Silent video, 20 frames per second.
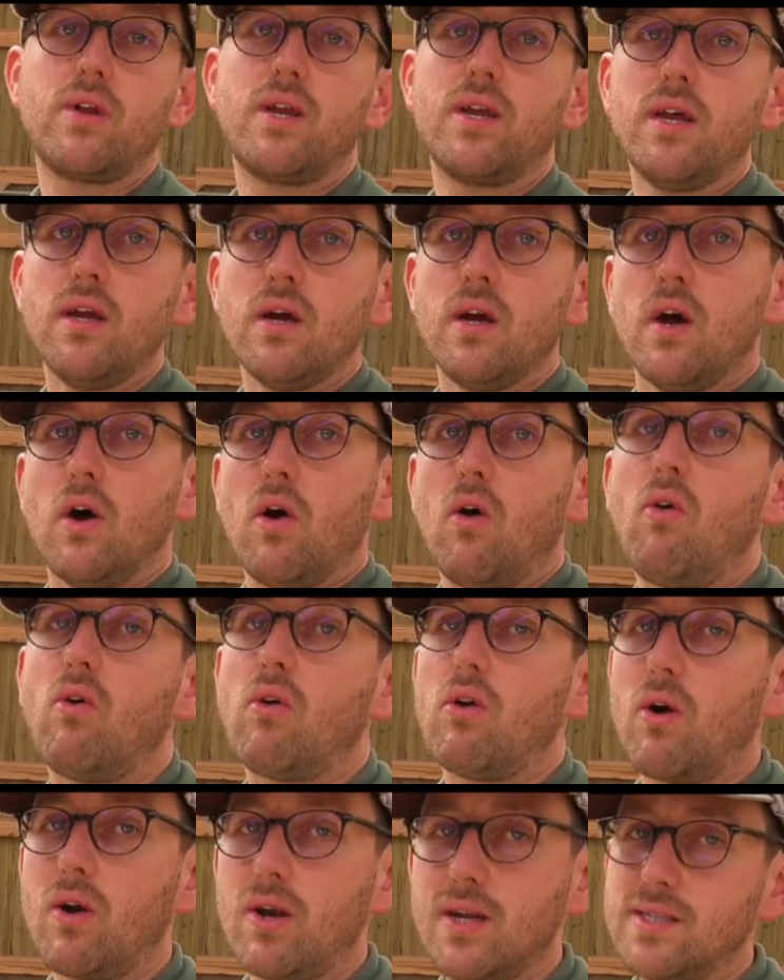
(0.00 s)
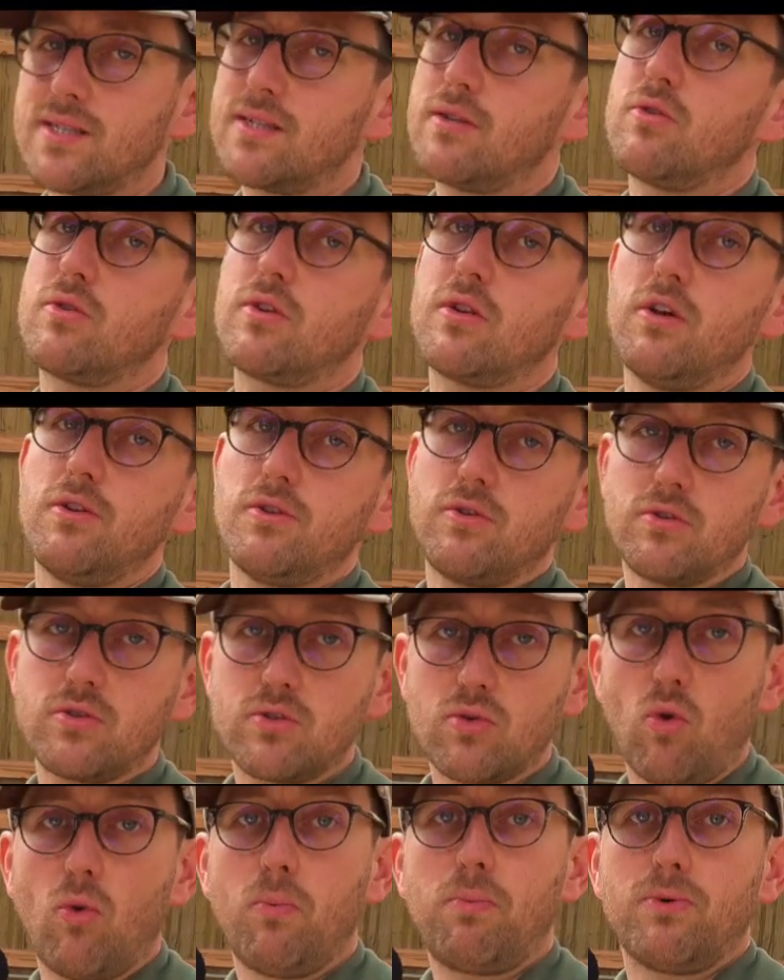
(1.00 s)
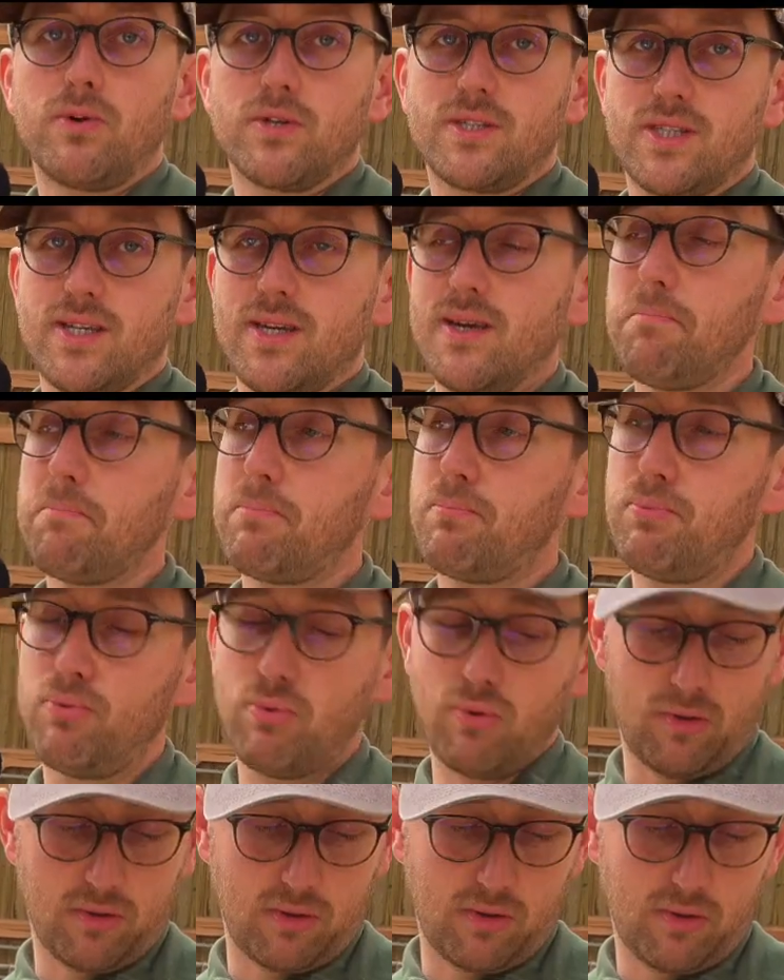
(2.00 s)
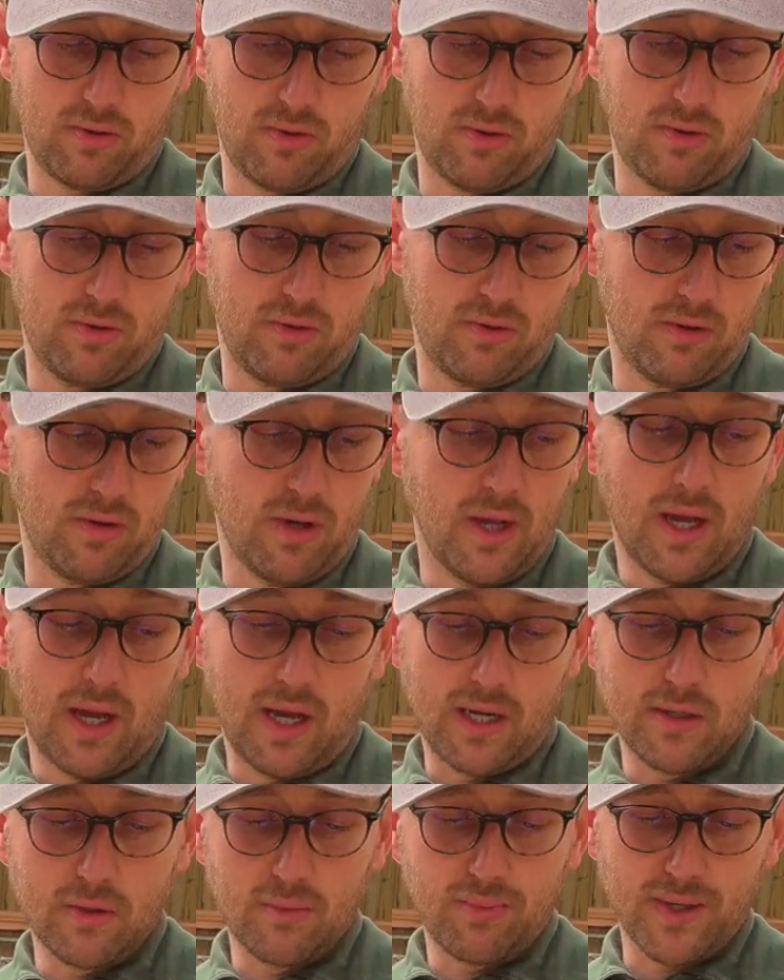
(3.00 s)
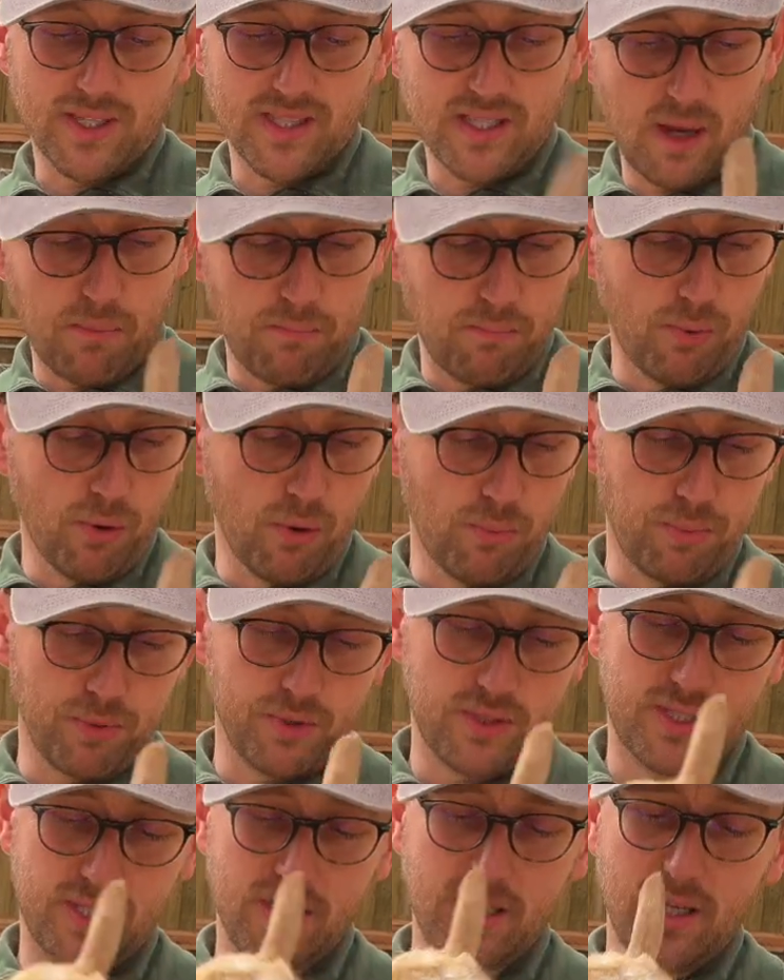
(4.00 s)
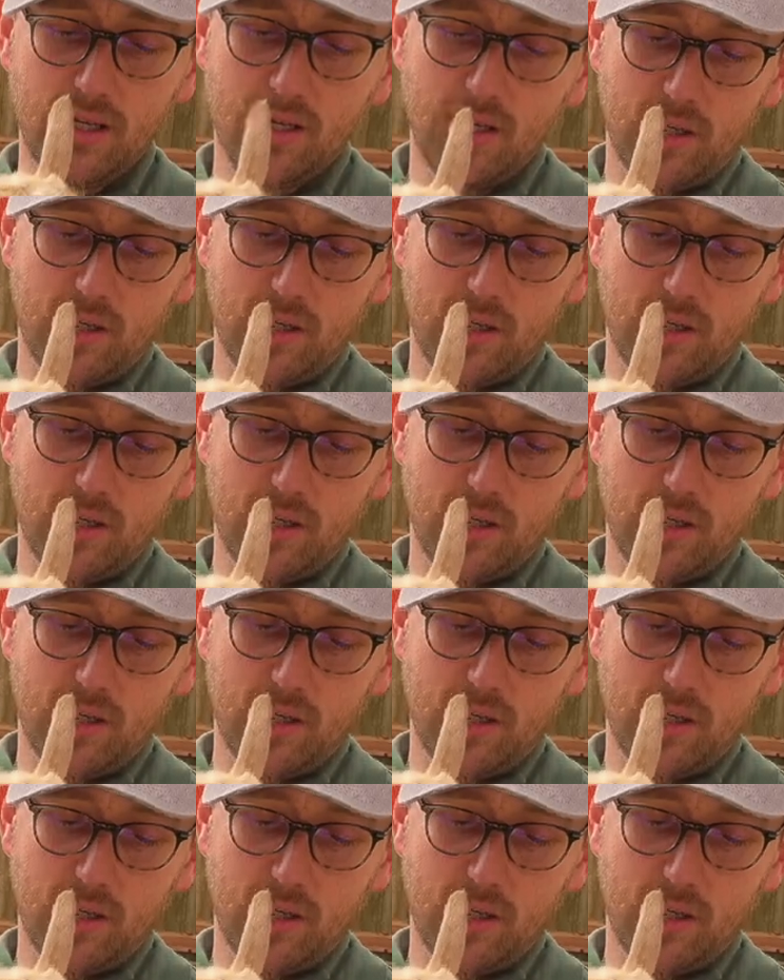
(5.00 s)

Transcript: de lait. On leur laisse le temps de se reposer pour qu'elles nous fassent des beaux petits,